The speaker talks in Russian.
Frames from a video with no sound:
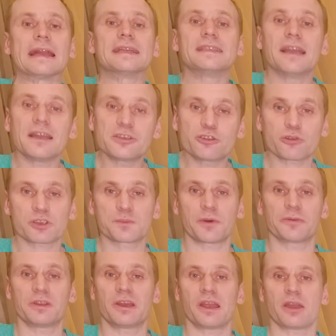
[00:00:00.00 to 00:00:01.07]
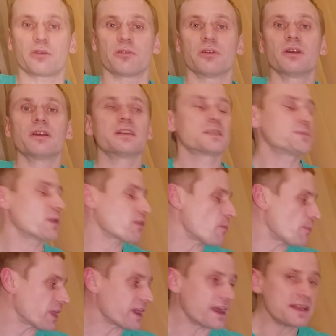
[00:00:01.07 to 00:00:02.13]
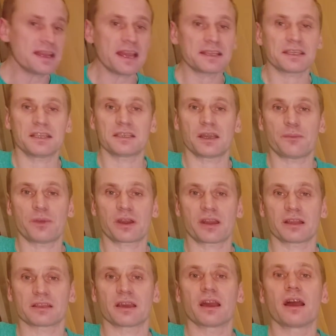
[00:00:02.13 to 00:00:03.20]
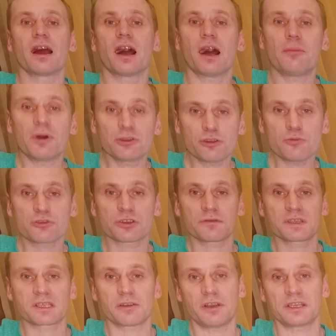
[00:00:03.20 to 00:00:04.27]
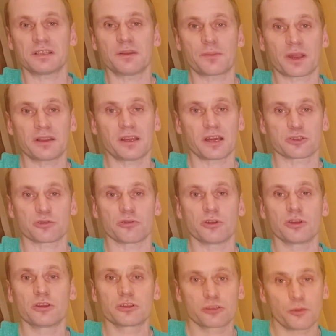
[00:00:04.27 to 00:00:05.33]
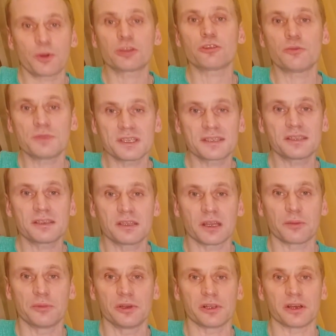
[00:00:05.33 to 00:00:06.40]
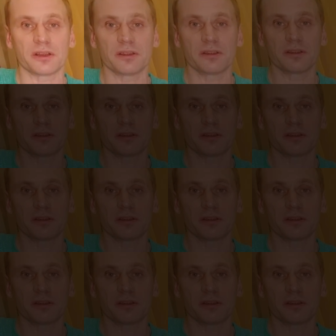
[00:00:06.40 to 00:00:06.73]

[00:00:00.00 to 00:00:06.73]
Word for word: Я еще раз повторяю. Сперва погоняйте эти аппараты, а потом уже выставляйте на продажу, чтобы потом не стыдно было.